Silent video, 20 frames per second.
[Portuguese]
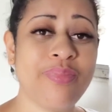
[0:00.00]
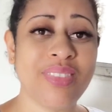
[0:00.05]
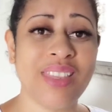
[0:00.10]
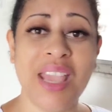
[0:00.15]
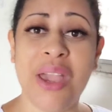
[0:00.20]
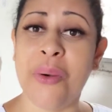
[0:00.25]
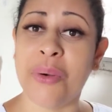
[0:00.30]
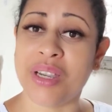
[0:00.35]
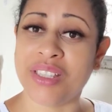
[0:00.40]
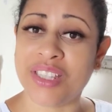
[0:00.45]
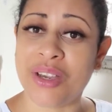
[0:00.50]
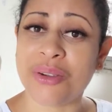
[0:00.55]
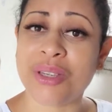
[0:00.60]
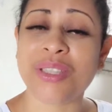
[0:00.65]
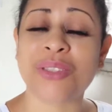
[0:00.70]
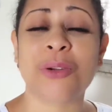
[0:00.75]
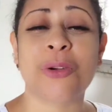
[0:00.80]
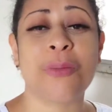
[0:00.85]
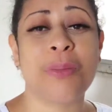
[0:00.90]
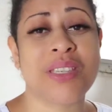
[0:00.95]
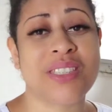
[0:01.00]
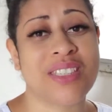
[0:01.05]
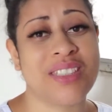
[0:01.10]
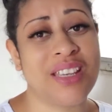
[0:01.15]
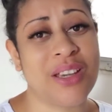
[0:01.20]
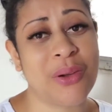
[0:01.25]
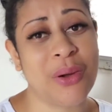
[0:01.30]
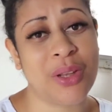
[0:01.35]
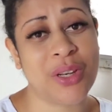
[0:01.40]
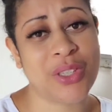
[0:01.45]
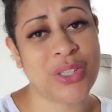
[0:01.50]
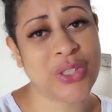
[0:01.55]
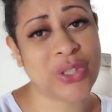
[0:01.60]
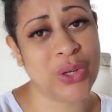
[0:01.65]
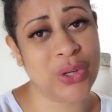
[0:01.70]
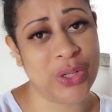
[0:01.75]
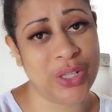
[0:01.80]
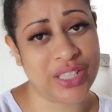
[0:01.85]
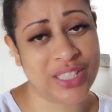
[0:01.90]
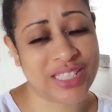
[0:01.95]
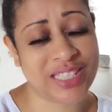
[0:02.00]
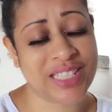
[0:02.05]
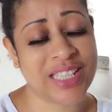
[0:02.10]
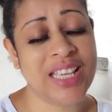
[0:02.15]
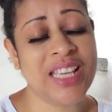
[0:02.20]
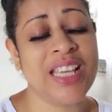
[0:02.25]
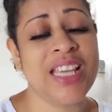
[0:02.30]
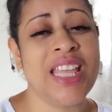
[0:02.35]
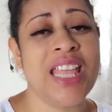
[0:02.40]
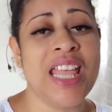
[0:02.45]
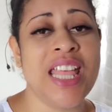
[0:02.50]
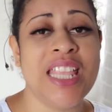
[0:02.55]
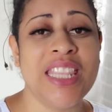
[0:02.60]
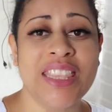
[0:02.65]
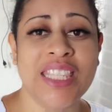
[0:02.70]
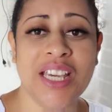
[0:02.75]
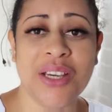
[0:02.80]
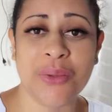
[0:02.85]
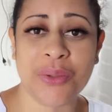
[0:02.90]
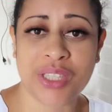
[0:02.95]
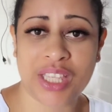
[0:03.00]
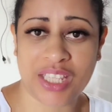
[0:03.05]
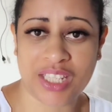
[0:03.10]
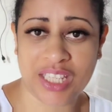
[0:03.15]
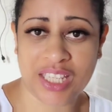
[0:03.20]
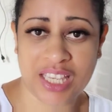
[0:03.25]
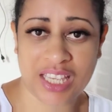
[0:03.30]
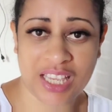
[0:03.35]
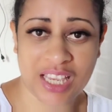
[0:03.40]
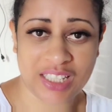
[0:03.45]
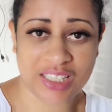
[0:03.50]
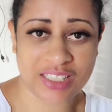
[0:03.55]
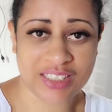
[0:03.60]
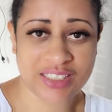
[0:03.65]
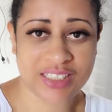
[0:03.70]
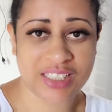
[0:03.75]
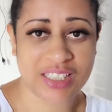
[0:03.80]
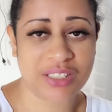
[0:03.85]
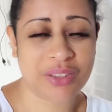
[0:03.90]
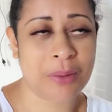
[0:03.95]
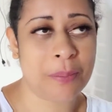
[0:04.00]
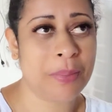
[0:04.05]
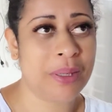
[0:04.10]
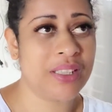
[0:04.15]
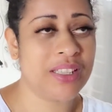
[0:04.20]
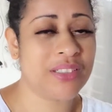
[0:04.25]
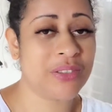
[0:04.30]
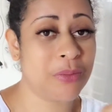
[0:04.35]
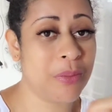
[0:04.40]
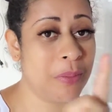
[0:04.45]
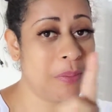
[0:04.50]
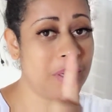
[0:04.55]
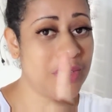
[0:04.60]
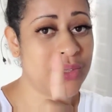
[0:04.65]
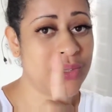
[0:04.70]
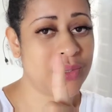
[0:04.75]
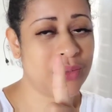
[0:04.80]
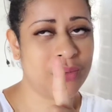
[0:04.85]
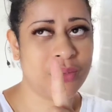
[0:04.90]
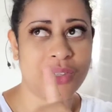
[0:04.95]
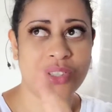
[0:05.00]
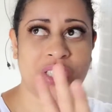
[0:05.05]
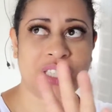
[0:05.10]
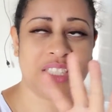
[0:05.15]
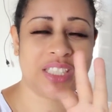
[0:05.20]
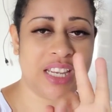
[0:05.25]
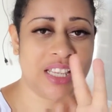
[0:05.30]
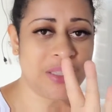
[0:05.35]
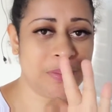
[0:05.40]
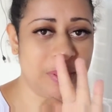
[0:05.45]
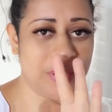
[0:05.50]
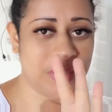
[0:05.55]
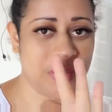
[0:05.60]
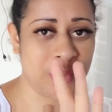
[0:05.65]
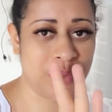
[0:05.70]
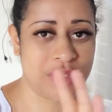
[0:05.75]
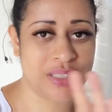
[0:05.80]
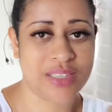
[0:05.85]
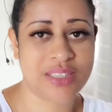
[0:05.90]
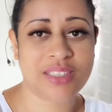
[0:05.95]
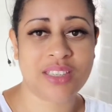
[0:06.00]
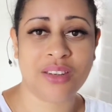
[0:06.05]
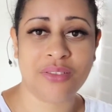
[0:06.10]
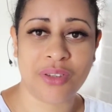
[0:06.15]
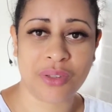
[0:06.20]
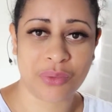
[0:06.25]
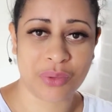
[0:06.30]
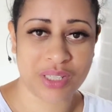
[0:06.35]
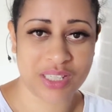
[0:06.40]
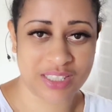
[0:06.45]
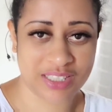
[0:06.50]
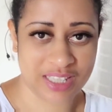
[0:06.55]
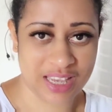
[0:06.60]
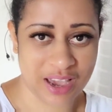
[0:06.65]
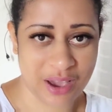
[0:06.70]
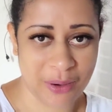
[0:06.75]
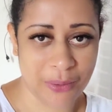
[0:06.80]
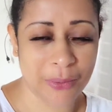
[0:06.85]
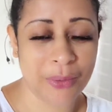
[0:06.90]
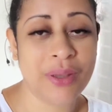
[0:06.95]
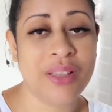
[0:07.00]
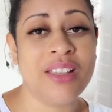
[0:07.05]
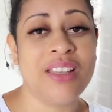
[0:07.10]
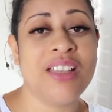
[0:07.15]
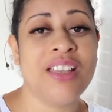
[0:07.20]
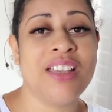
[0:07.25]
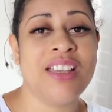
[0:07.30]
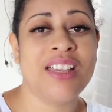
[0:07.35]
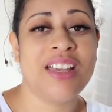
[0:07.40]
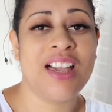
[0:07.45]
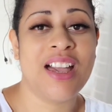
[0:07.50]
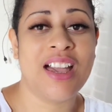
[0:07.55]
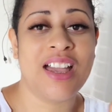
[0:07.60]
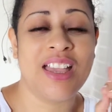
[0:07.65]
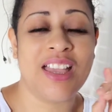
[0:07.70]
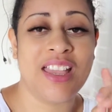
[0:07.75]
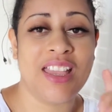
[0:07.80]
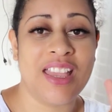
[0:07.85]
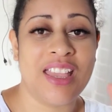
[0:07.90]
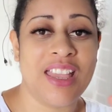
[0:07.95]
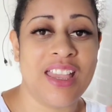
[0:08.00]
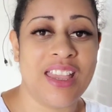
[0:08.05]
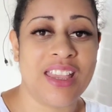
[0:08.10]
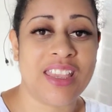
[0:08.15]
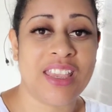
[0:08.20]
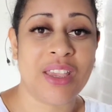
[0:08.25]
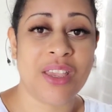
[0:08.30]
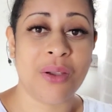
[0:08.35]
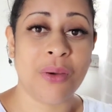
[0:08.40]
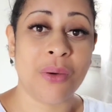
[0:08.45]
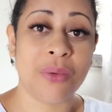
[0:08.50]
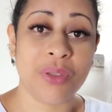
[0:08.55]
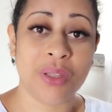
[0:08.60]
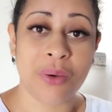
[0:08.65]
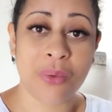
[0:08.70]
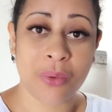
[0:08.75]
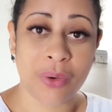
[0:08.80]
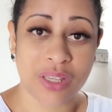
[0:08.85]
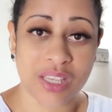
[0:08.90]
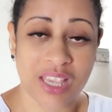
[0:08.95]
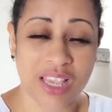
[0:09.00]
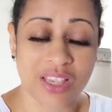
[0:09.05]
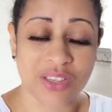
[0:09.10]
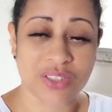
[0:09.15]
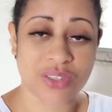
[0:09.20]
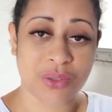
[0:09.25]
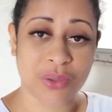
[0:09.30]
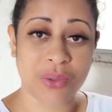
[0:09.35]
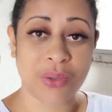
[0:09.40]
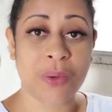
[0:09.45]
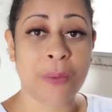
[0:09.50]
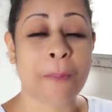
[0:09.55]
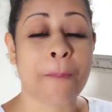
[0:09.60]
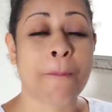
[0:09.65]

é um canal que estou começando agora de shorts. Não tem ninguém ainda inscrito, apenas uma pessoa, acho que três pessoas se inscreveram no canal, é, que eu não conheço.